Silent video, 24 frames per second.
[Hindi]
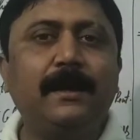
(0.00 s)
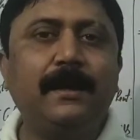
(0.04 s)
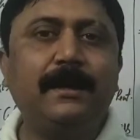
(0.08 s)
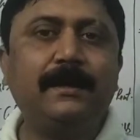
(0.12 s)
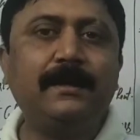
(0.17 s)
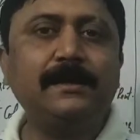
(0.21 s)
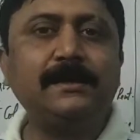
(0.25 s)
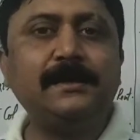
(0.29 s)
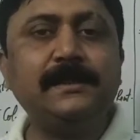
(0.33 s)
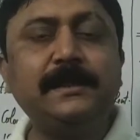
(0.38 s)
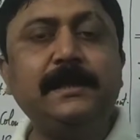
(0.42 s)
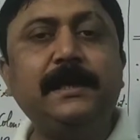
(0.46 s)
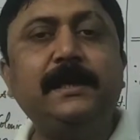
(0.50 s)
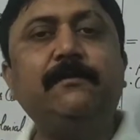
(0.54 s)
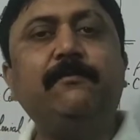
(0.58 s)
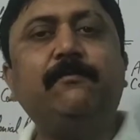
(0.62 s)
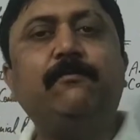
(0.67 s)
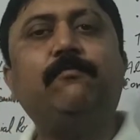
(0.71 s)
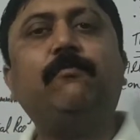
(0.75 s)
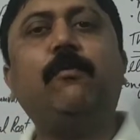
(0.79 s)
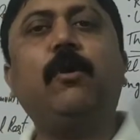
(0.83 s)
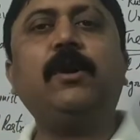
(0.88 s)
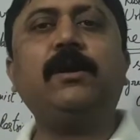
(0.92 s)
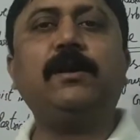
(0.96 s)
let us see
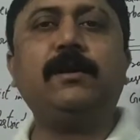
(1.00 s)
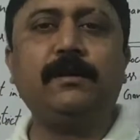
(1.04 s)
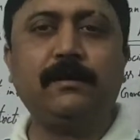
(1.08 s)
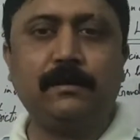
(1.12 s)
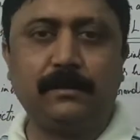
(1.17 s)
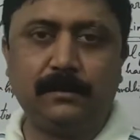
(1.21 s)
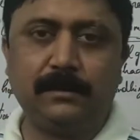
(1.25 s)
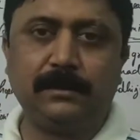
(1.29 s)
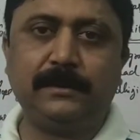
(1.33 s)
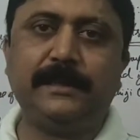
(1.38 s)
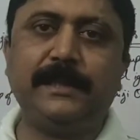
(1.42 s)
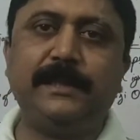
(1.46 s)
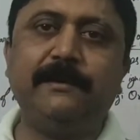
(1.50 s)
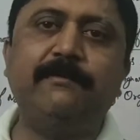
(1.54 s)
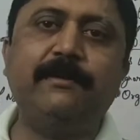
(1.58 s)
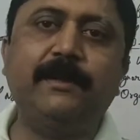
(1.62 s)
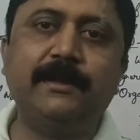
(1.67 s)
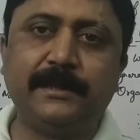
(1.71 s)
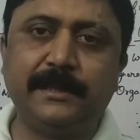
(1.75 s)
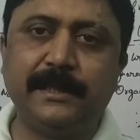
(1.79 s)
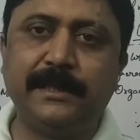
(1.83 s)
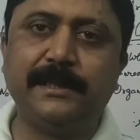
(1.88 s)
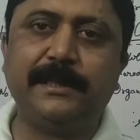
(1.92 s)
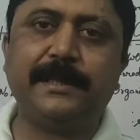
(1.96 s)
what they
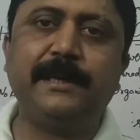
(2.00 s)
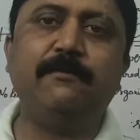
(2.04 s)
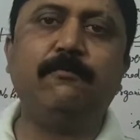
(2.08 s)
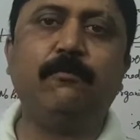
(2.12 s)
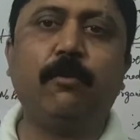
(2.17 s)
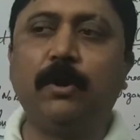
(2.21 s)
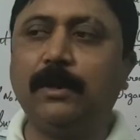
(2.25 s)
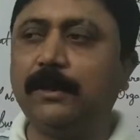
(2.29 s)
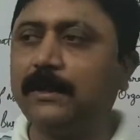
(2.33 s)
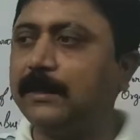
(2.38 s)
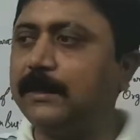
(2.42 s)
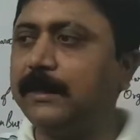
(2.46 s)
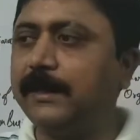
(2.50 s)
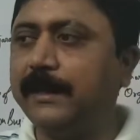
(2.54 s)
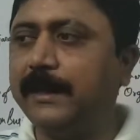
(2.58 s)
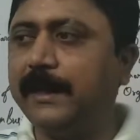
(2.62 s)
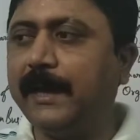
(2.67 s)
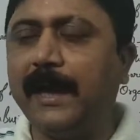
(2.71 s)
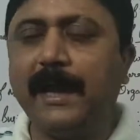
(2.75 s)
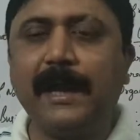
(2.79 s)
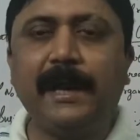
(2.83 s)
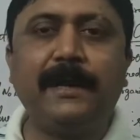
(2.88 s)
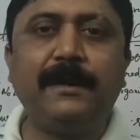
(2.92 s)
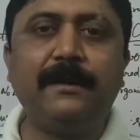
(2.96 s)
were thinking what they
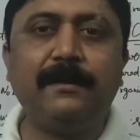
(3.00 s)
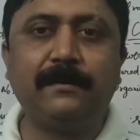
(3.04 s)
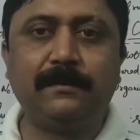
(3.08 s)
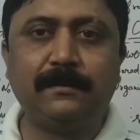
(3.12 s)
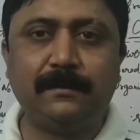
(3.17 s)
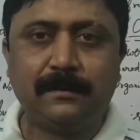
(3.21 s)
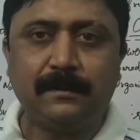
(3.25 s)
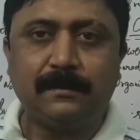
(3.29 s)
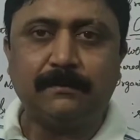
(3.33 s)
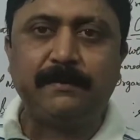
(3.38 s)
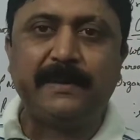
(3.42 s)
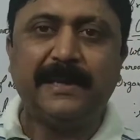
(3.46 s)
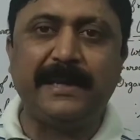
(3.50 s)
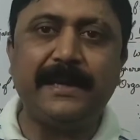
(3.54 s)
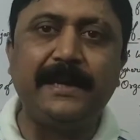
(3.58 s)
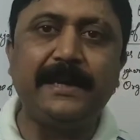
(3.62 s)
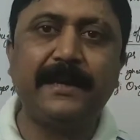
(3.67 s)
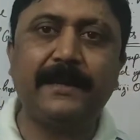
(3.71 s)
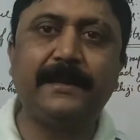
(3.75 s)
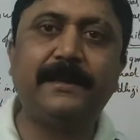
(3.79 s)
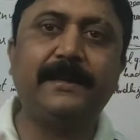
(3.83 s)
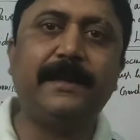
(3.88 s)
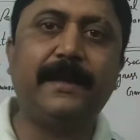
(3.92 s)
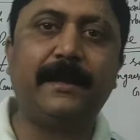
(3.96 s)
had uh,
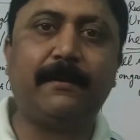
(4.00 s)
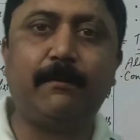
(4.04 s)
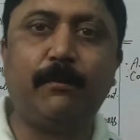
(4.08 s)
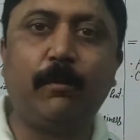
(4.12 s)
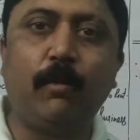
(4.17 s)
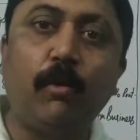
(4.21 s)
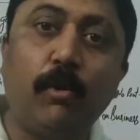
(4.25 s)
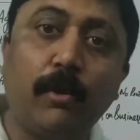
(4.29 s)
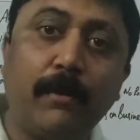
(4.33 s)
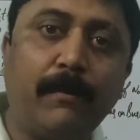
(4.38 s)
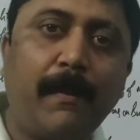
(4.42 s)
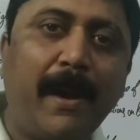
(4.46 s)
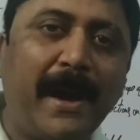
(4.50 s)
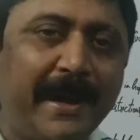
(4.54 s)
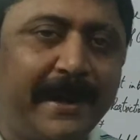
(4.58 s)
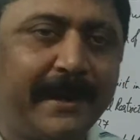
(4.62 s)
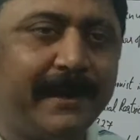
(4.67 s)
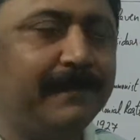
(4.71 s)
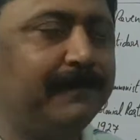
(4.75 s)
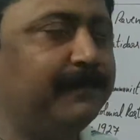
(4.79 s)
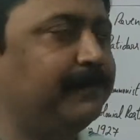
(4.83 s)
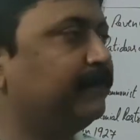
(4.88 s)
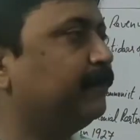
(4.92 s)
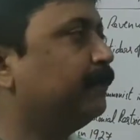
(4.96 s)
meaning in their own
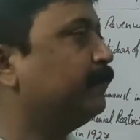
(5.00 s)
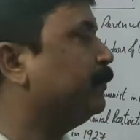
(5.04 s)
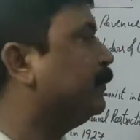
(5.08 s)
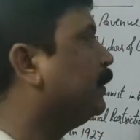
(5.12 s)
mind